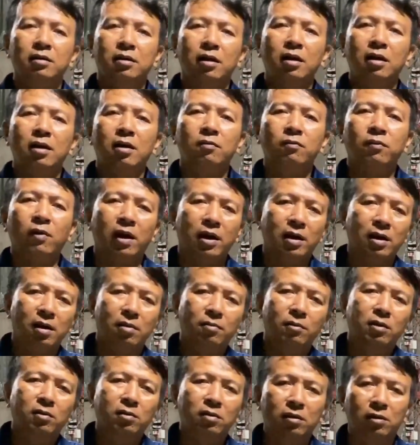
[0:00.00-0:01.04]
chứ không phải là
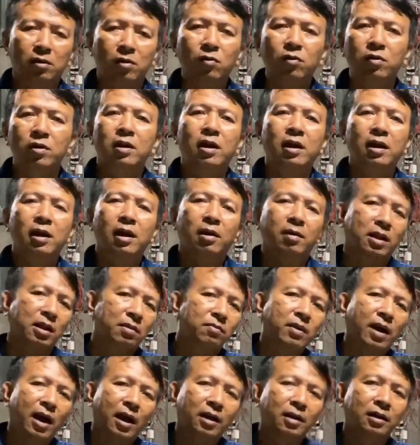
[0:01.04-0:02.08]
mình nuôi để là thất
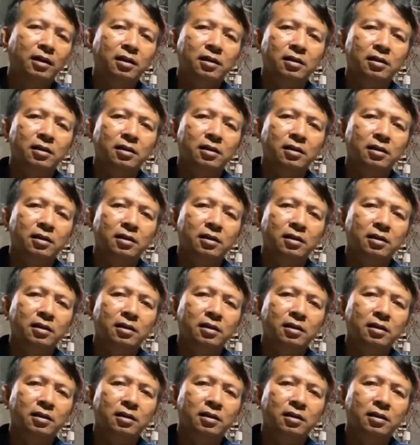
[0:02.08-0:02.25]
bại.